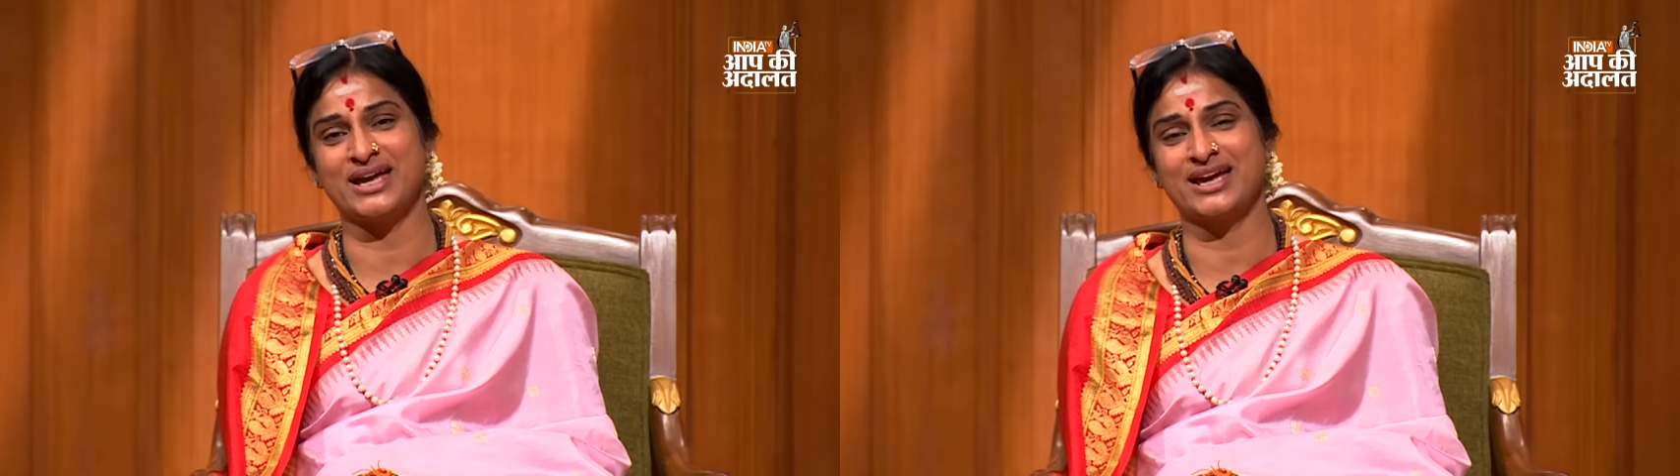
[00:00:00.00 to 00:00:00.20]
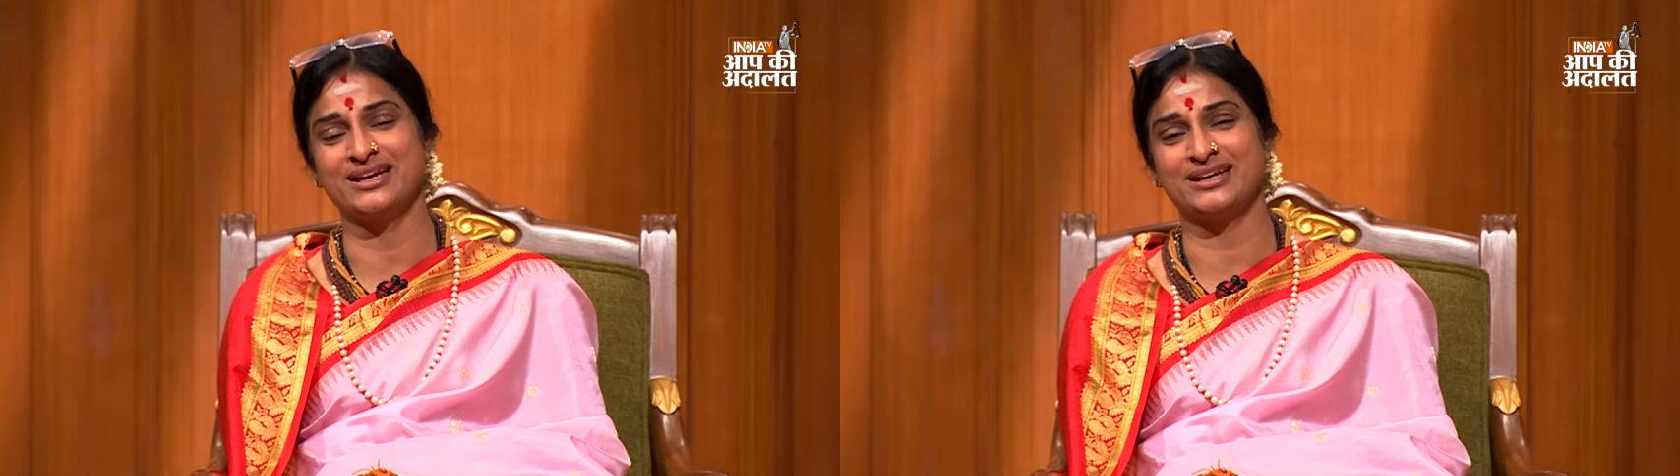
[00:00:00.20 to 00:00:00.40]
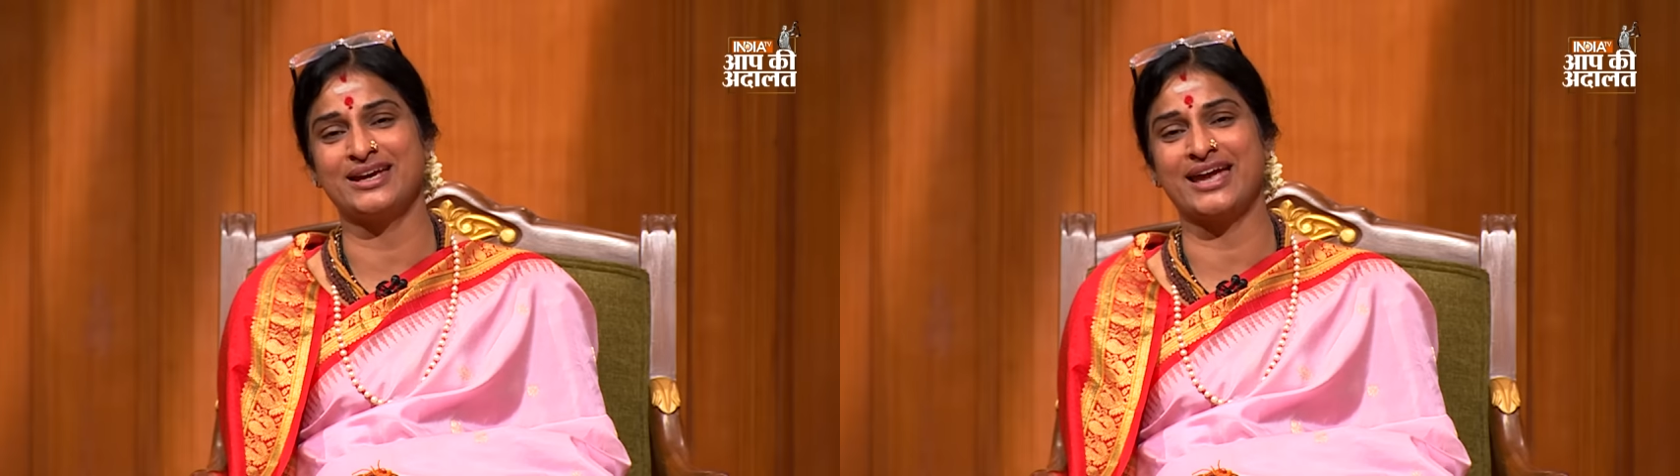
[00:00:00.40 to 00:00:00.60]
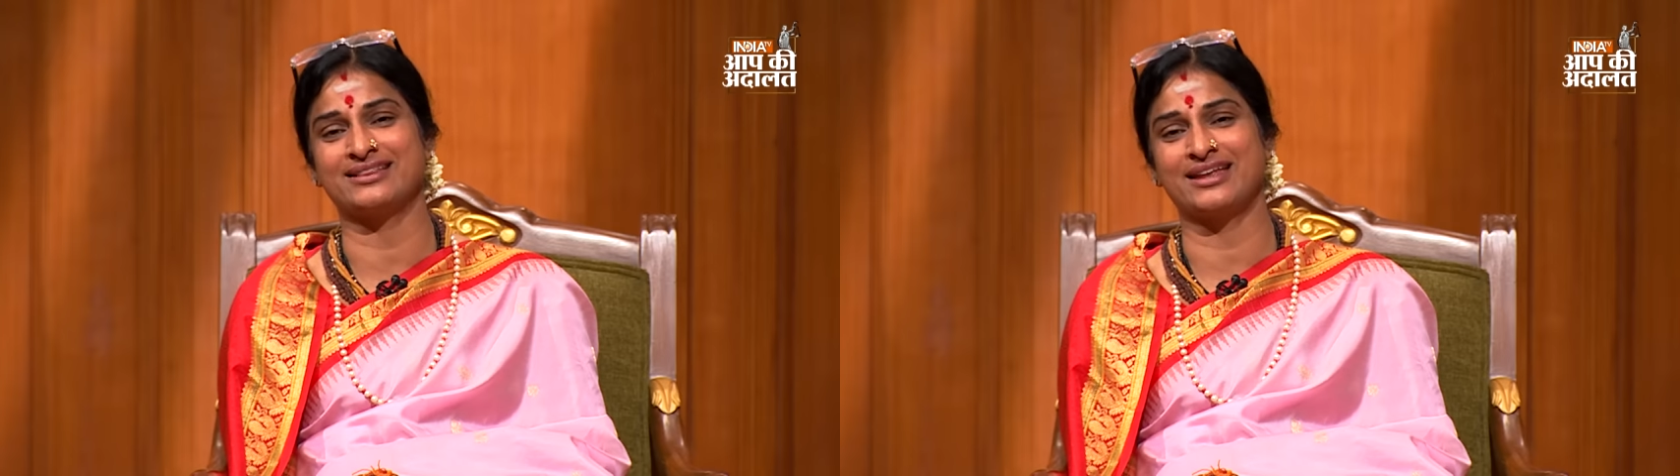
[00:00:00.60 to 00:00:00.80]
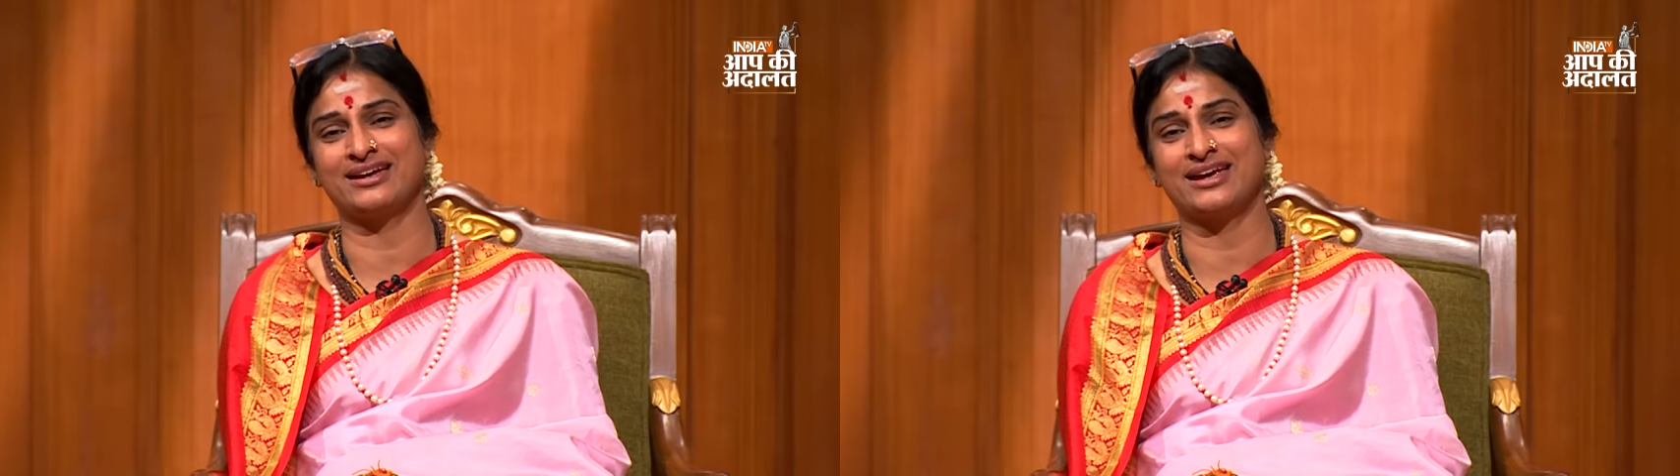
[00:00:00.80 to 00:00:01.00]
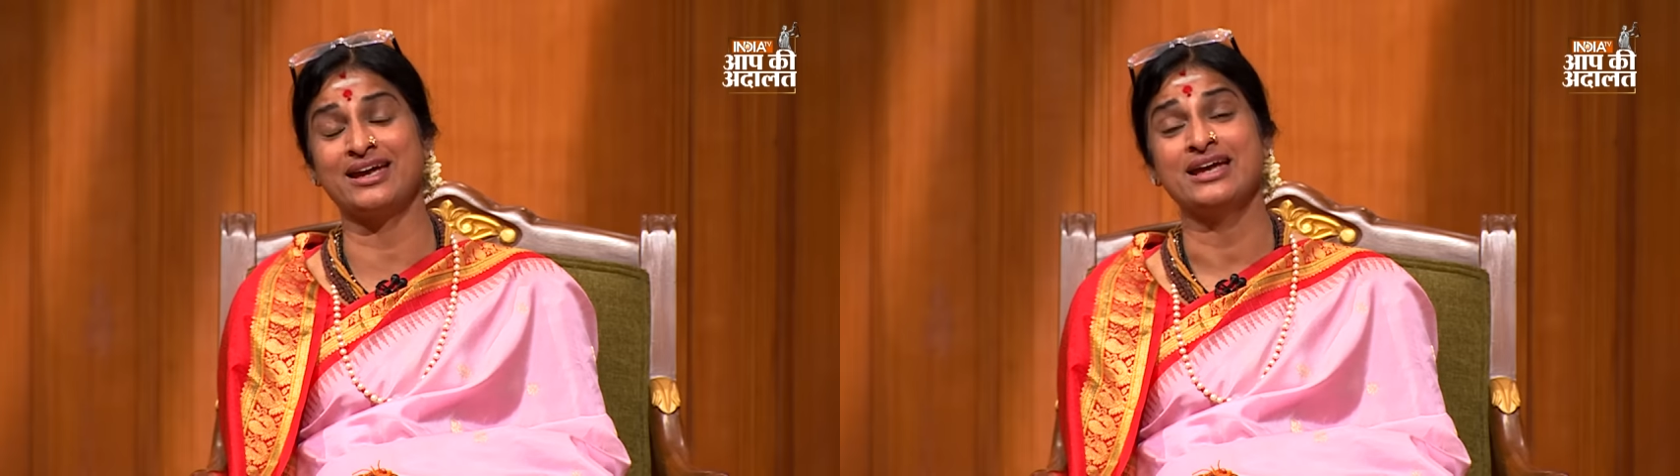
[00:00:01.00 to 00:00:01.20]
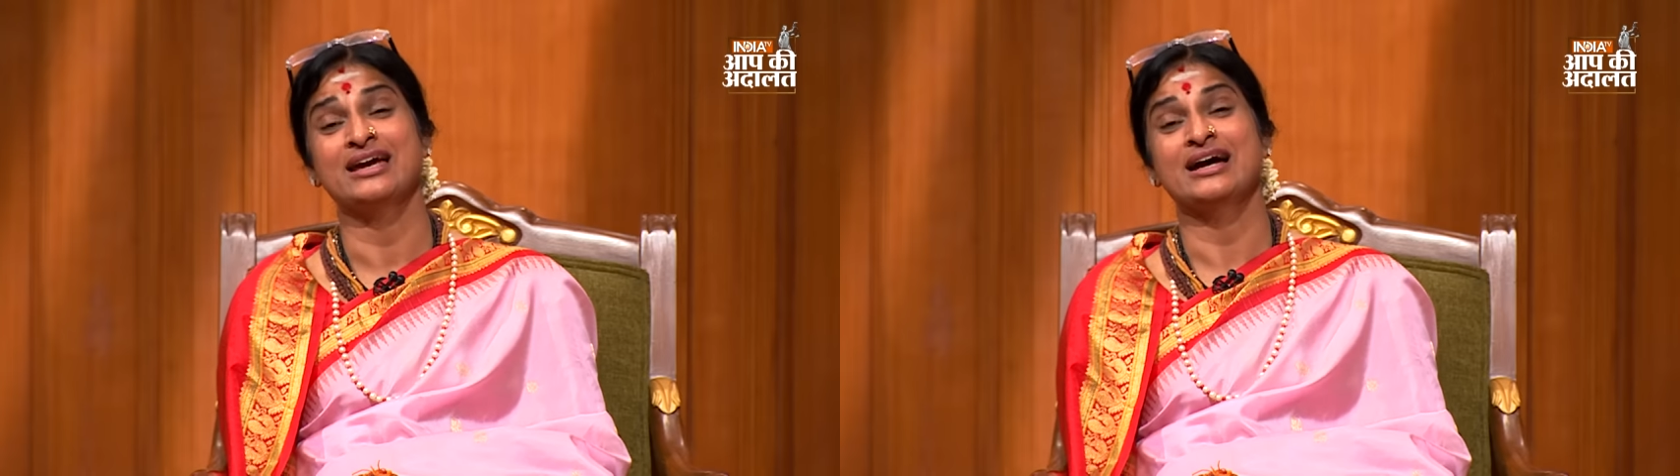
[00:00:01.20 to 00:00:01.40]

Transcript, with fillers: है कि कहते हैं कि